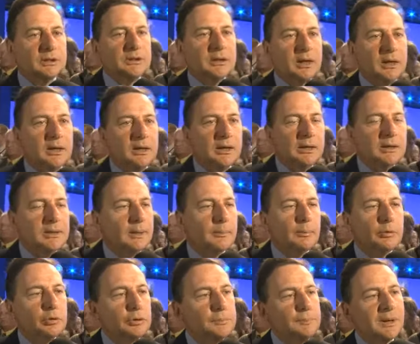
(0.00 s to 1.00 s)
Il y, a,
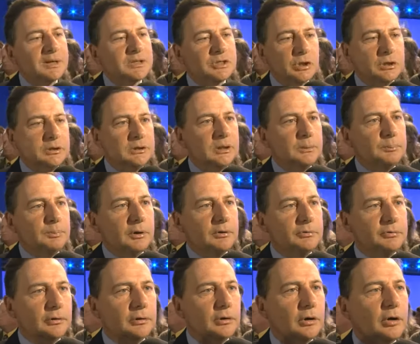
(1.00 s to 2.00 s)
beaucoup de personnes qui
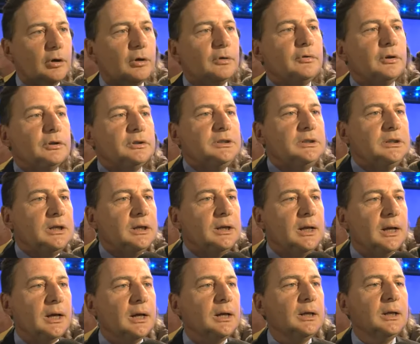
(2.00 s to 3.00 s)
peuvent revendiquer
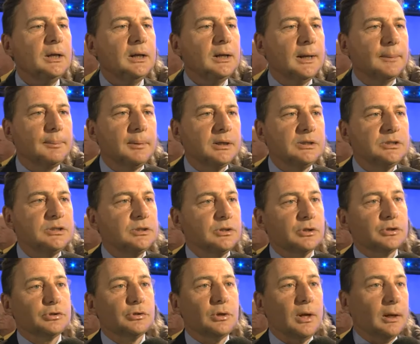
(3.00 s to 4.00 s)
la,
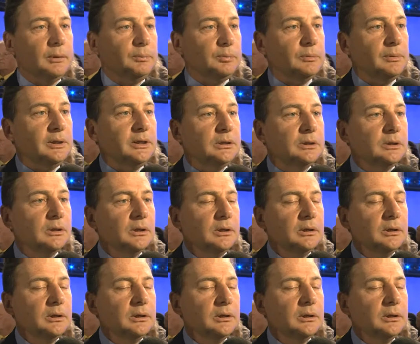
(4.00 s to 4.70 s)
présidence de la République.